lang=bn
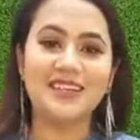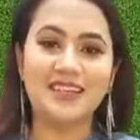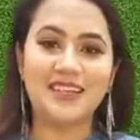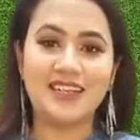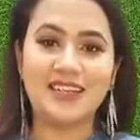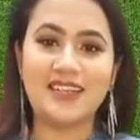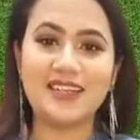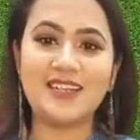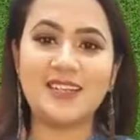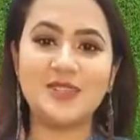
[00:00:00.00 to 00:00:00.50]

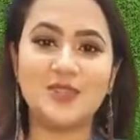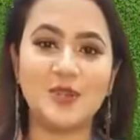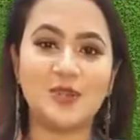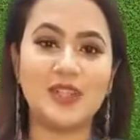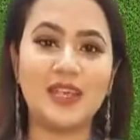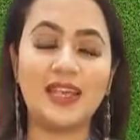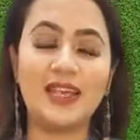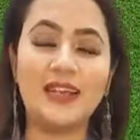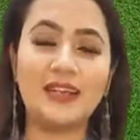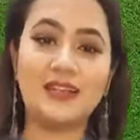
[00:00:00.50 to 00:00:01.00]
ঠিক আছে
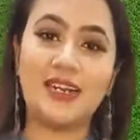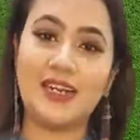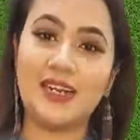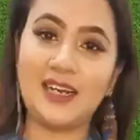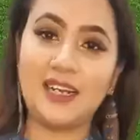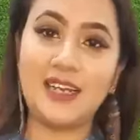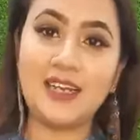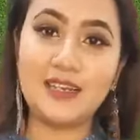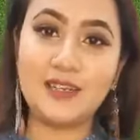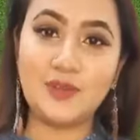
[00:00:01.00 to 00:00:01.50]
যদি
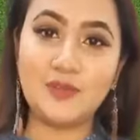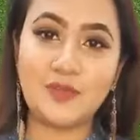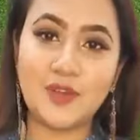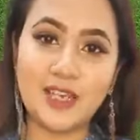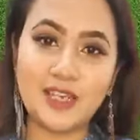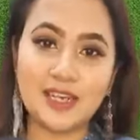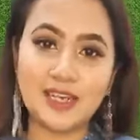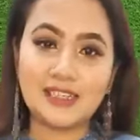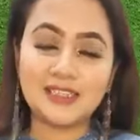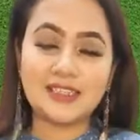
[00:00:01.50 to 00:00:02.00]
টার্গেট
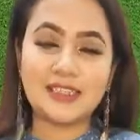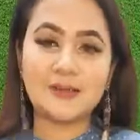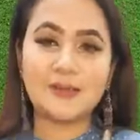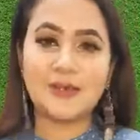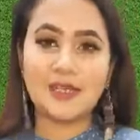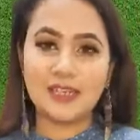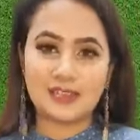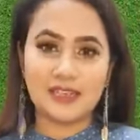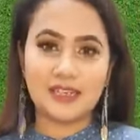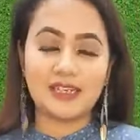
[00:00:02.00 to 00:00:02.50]
ওয়েটে আসতে
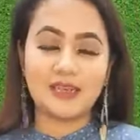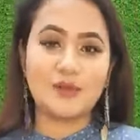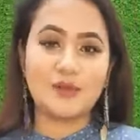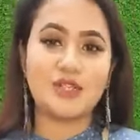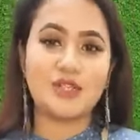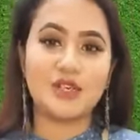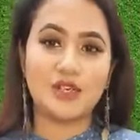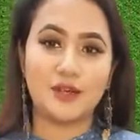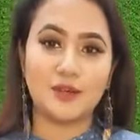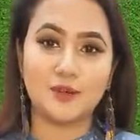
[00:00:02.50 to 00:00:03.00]
পারে দেন আমি
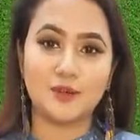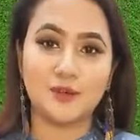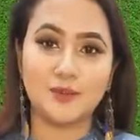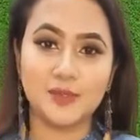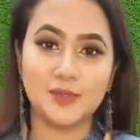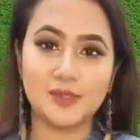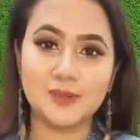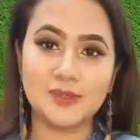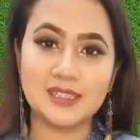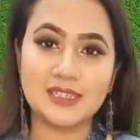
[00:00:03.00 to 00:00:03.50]
শেয়ার
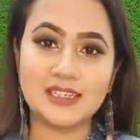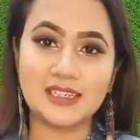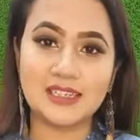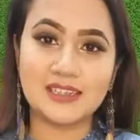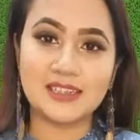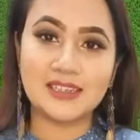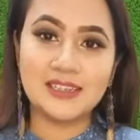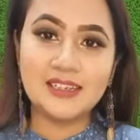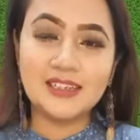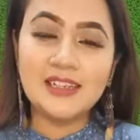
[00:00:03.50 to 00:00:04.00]
করবো তোমাদের
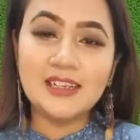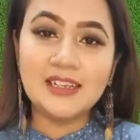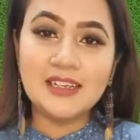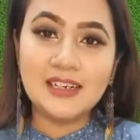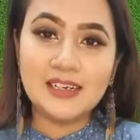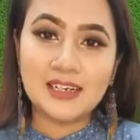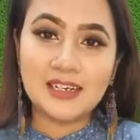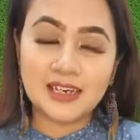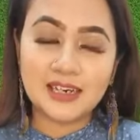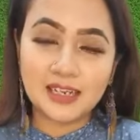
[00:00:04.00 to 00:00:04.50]
সাথে
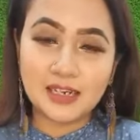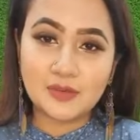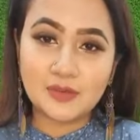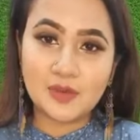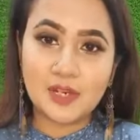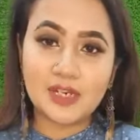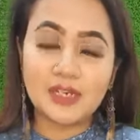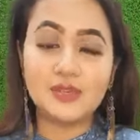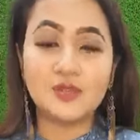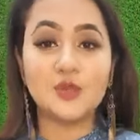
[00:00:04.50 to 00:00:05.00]
টার্গেট
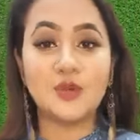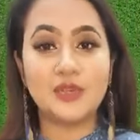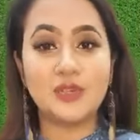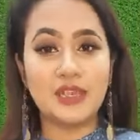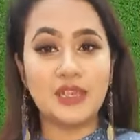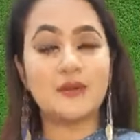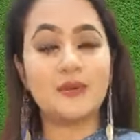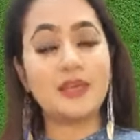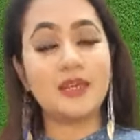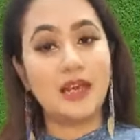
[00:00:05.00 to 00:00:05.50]
ওয়েটে
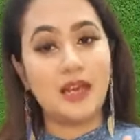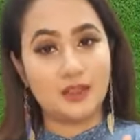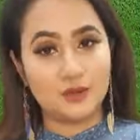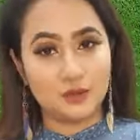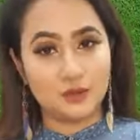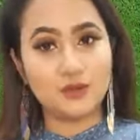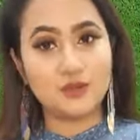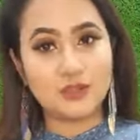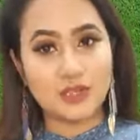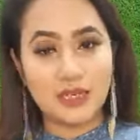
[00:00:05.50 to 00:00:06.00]
যদি আমি
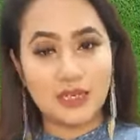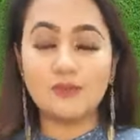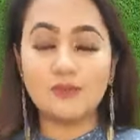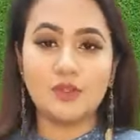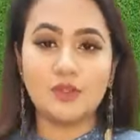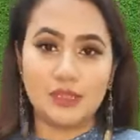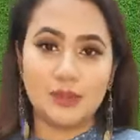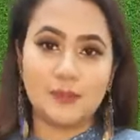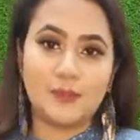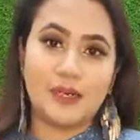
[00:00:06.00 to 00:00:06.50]
আদৌ স্লিম
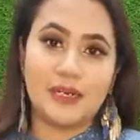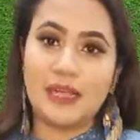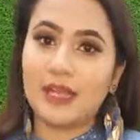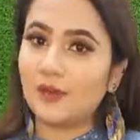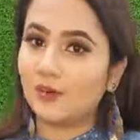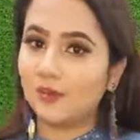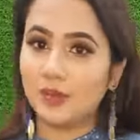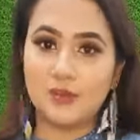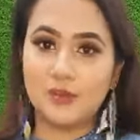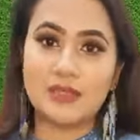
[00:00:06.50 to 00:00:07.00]
হতে পারে
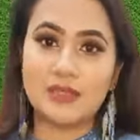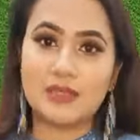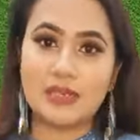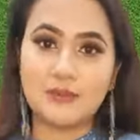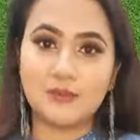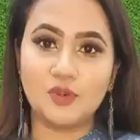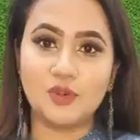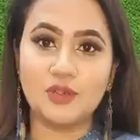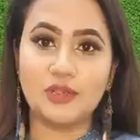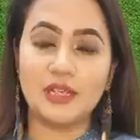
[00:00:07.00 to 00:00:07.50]
এখন আমি
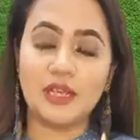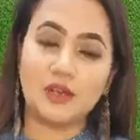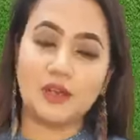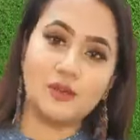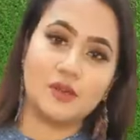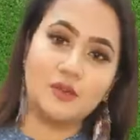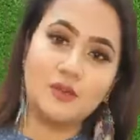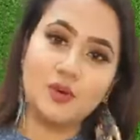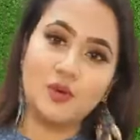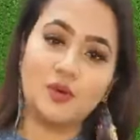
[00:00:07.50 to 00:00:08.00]
স্লিম হইনি
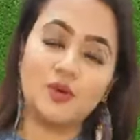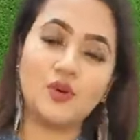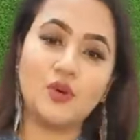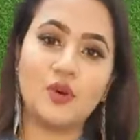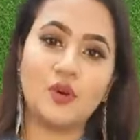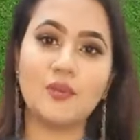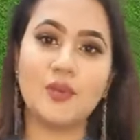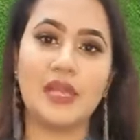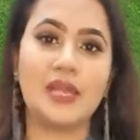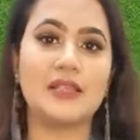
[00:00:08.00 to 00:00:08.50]
এখন
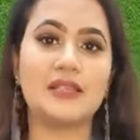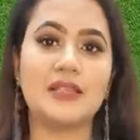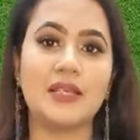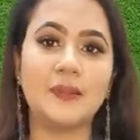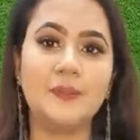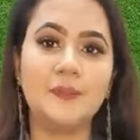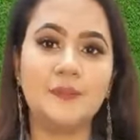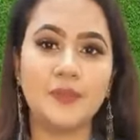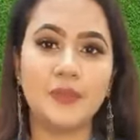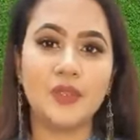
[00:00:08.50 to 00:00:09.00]
ওরকমই
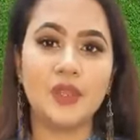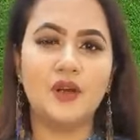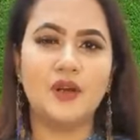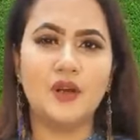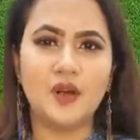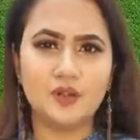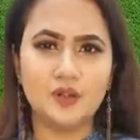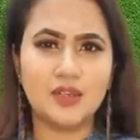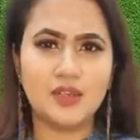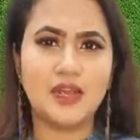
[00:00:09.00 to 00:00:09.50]
আছি
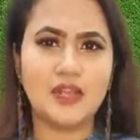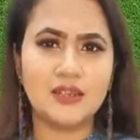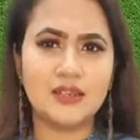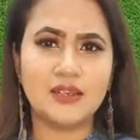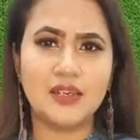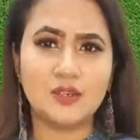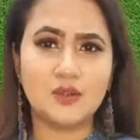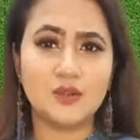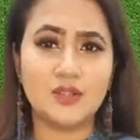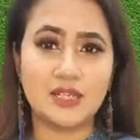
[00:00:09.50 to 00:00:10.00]
হয়তো
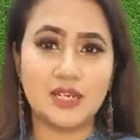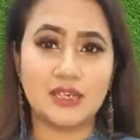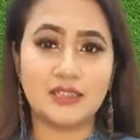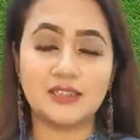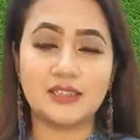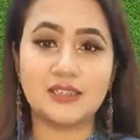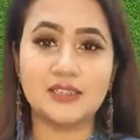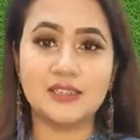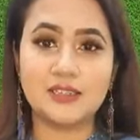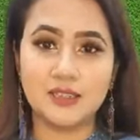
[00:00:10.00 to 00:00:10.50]
হালকা একটু
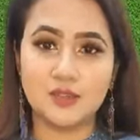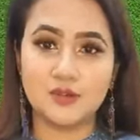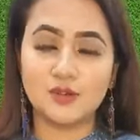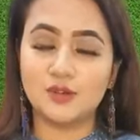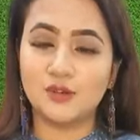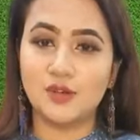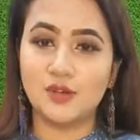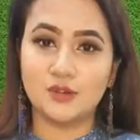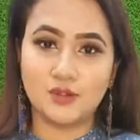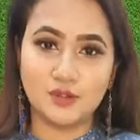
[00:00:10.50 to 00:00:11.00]
ছাড়তেছে
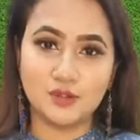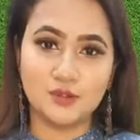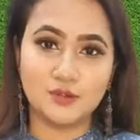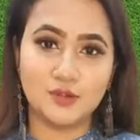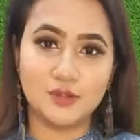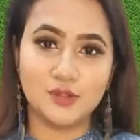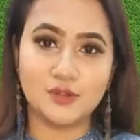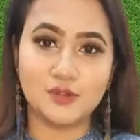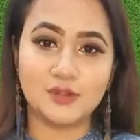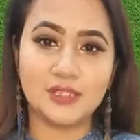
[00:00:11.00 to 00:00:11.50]
সেজন্য হয়তো একটু
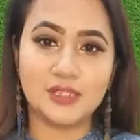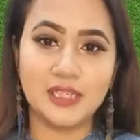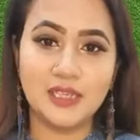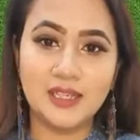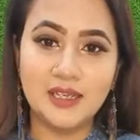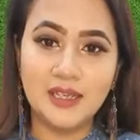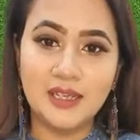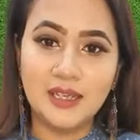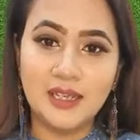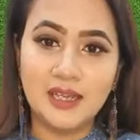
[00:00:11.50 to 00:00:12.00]
মনে হচ্ছে
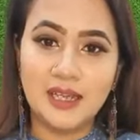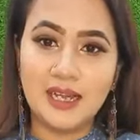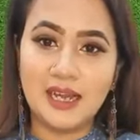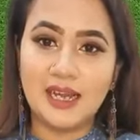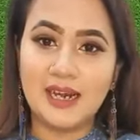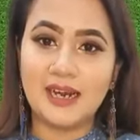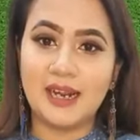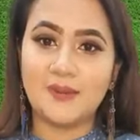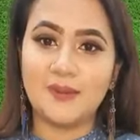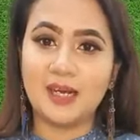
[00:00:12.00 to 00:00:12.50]

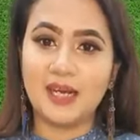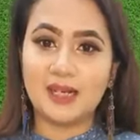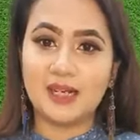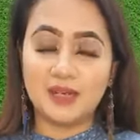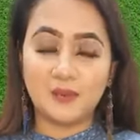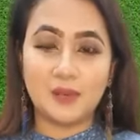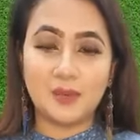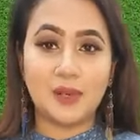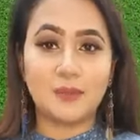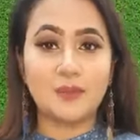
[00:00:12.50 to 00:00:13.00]
আর আমার
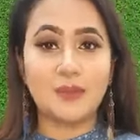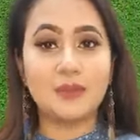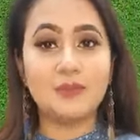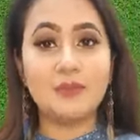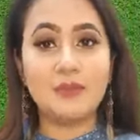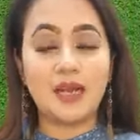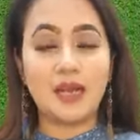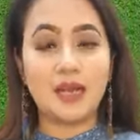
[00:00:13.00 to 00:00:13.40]
একটা প্রবলেম